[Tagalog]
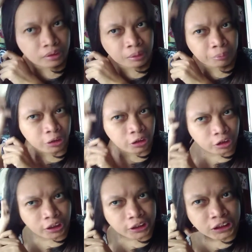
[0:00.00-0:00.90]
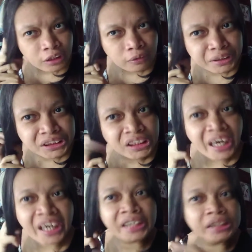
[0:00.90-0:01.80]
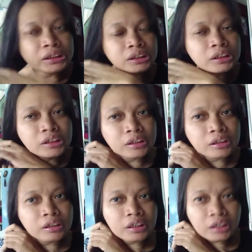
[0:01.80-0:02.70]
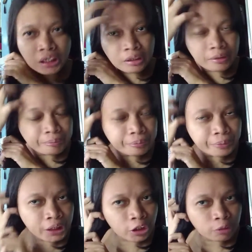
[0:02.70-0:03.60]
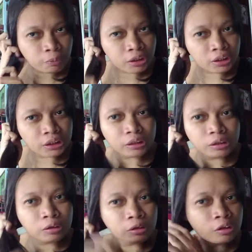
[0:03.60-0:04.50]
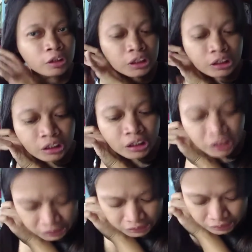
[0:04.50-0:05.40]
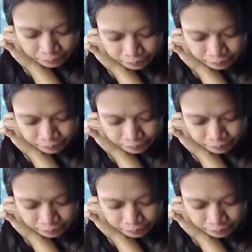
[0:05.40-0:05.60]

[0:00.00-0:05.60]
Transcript: Namagid ko dili sa gawas guys type pan-out ng dito ngit-ngit